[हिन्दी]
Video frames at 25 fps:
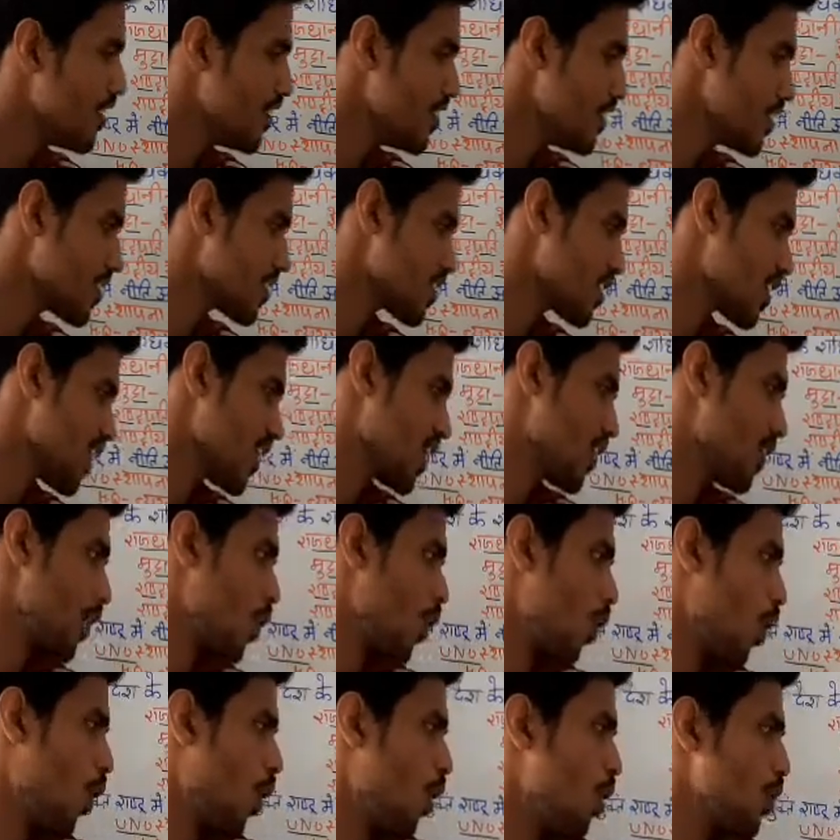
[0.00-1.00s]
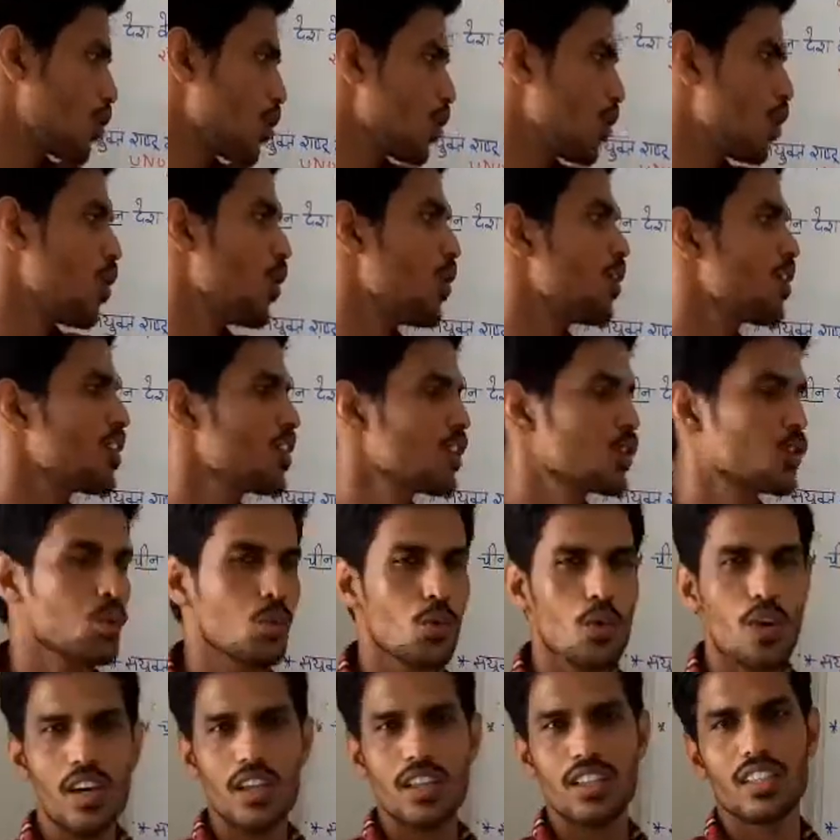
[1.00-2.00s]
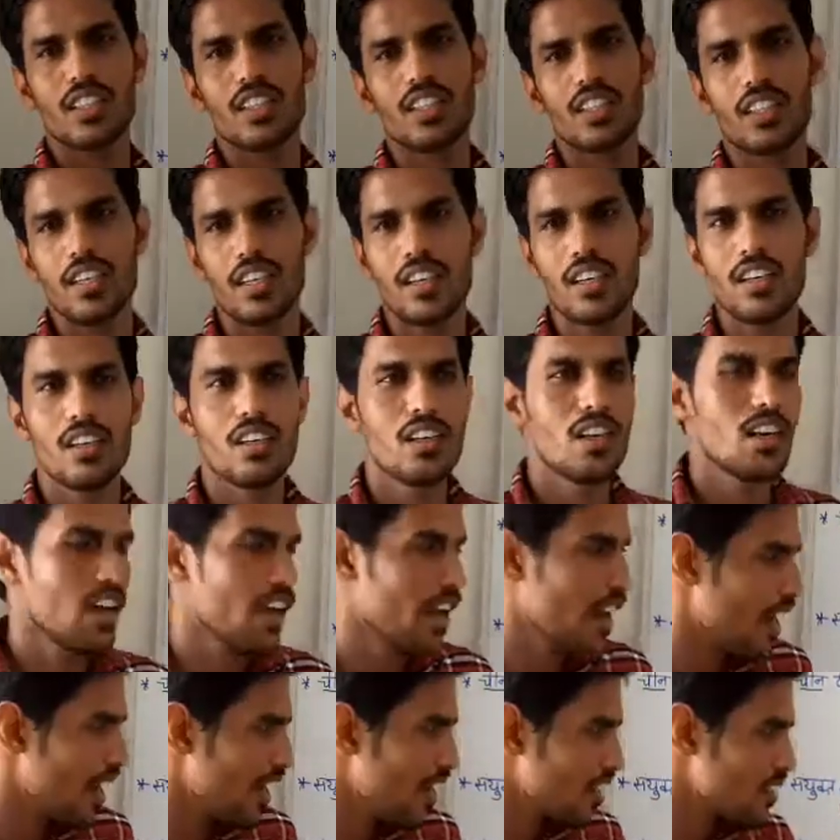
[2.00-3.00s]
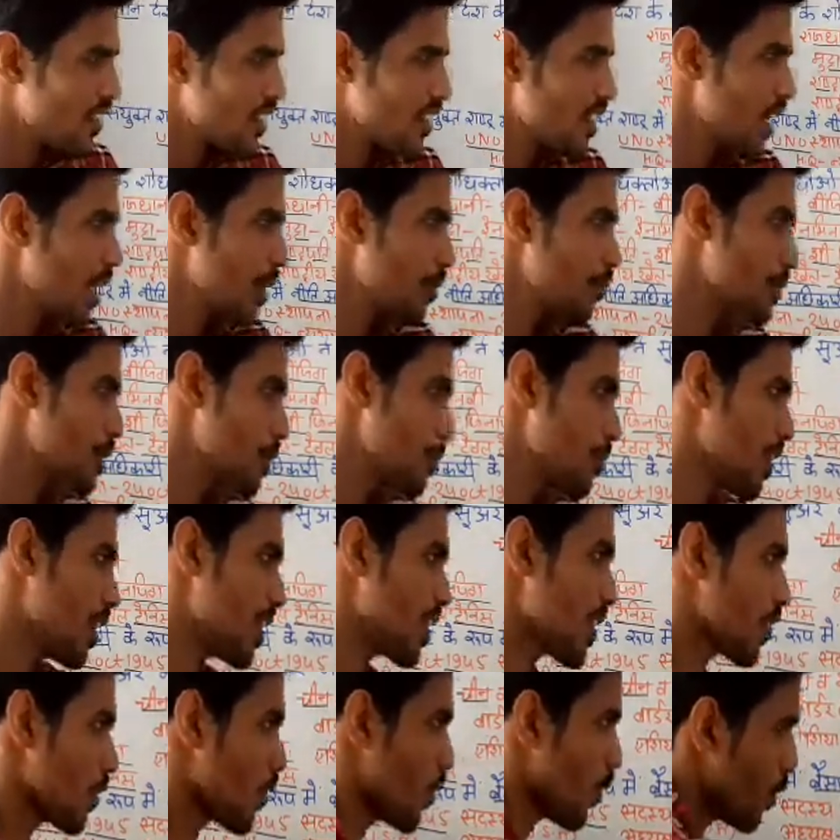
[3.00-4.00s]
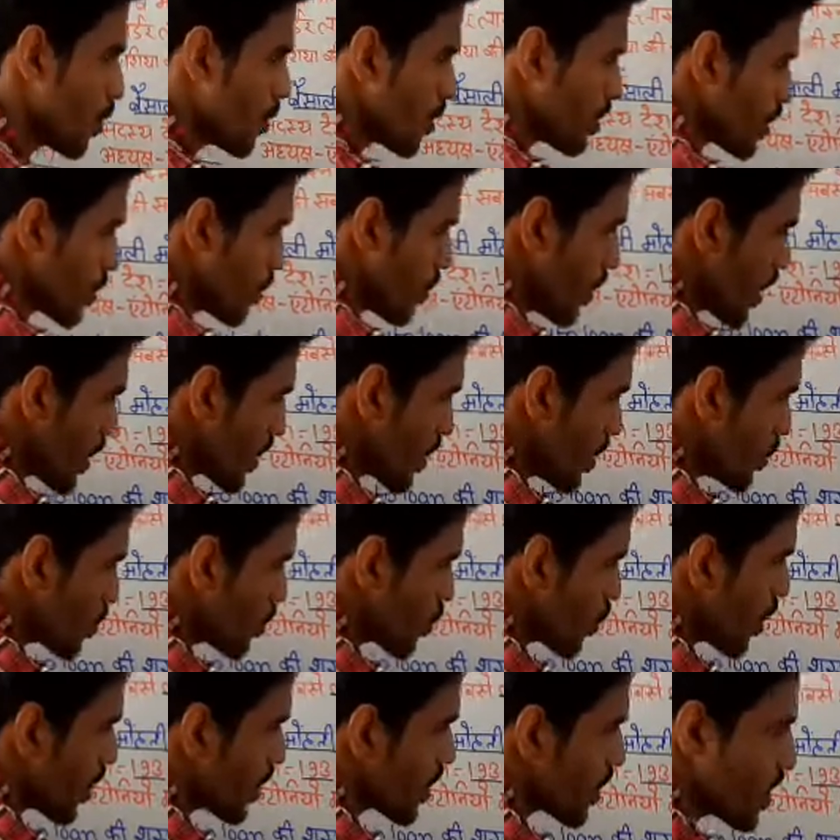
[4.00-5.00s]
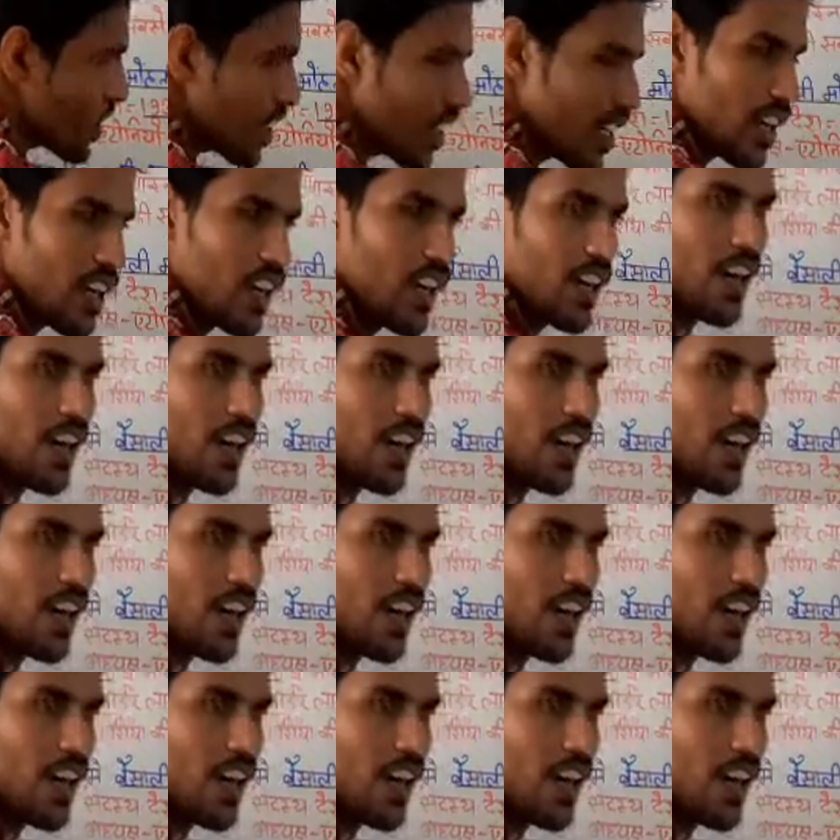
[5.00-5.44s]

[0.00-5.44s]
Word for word: इंस्टेंट ऑटो लोन की शुरुआत की है एच बैंक ने कौन सी बैंक ने शुरुआत की है